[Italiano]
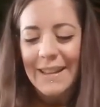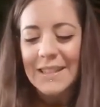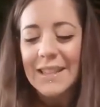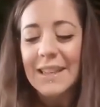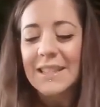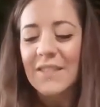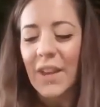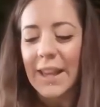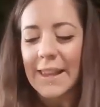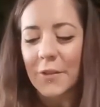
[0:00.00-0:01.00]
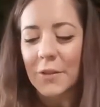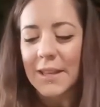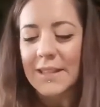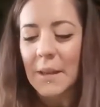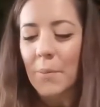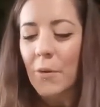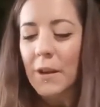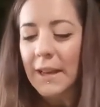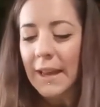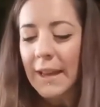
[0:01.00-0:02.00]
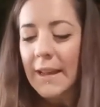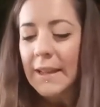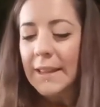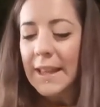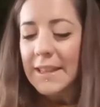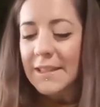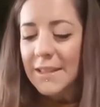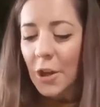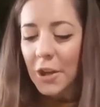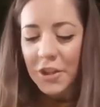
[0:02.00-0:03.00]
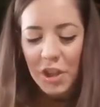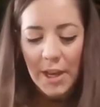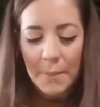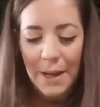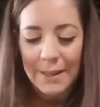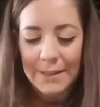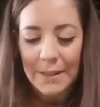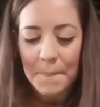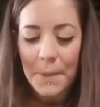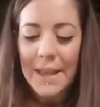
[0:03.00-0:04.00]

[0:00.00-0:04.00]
si risvegliano nei sepolcri degli storici abati